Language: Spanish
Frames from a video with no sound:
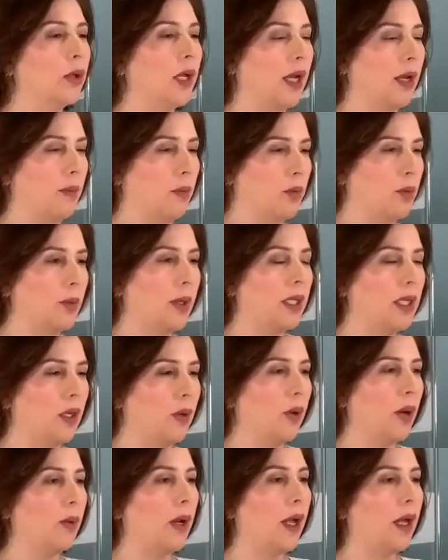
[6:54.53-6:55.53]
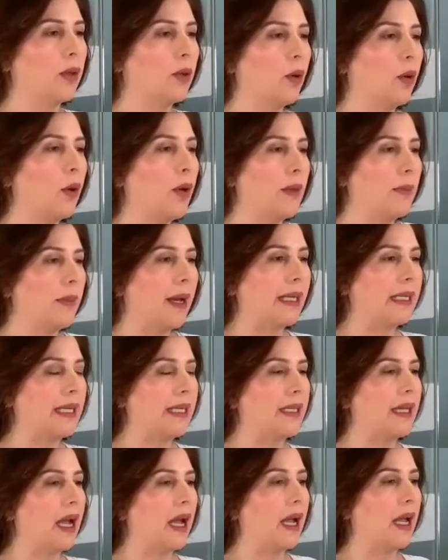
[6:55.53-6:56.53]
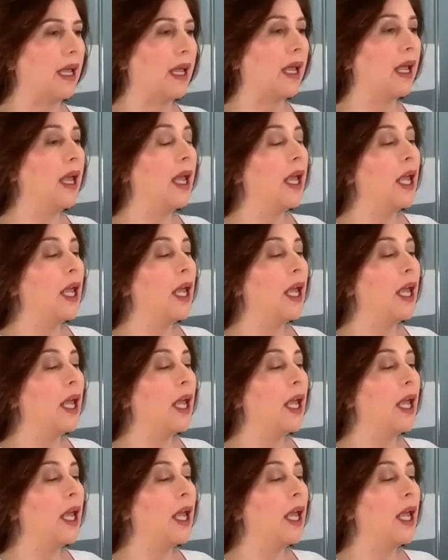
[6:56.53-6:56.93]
que hemos venido hablando en maquillaje